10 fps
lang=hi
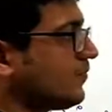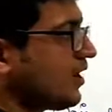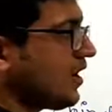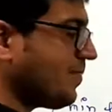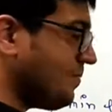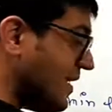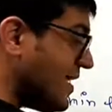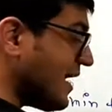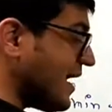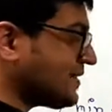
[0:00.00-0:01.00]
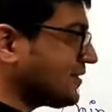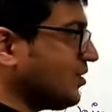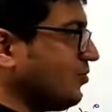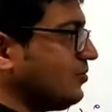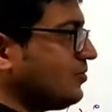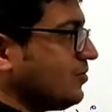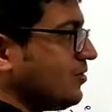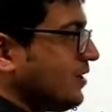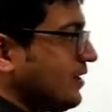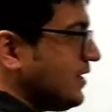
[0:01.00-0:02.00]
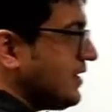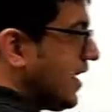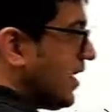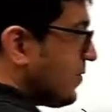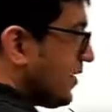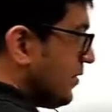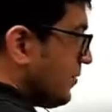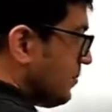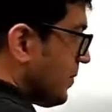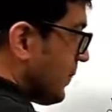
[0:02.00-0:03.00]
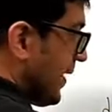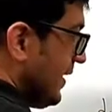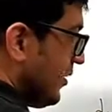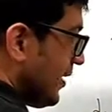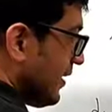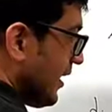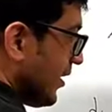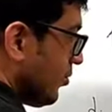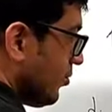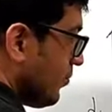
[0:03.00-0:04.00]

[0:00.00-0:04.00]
अब मैं ये कह सकता हूं कि यहां पर परपेंडिकुलर गिरा दो